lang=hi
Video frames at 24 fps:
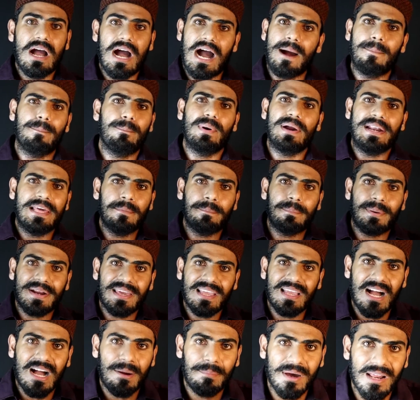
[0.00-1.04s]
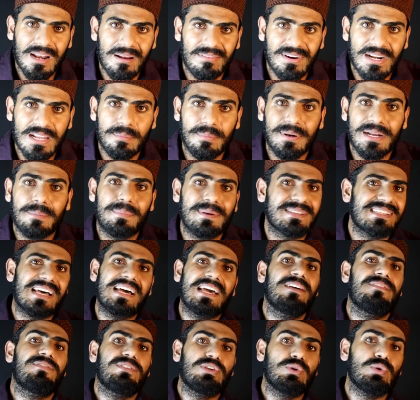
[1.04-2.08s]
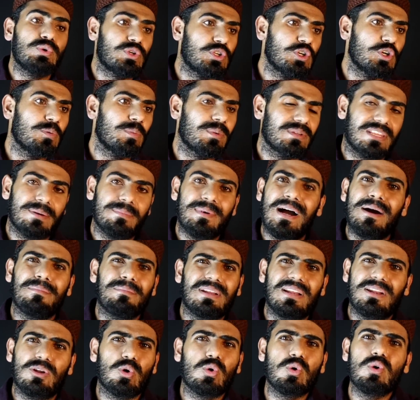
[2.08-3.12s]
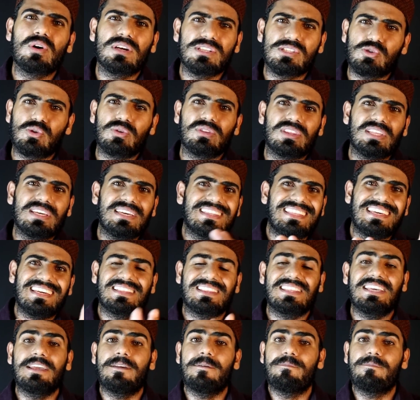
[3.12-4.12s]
आप बड़े बड़े अमल बड़े बड़े वज़ायफ यूट्यूब तमाम लोगों के सुनते देखते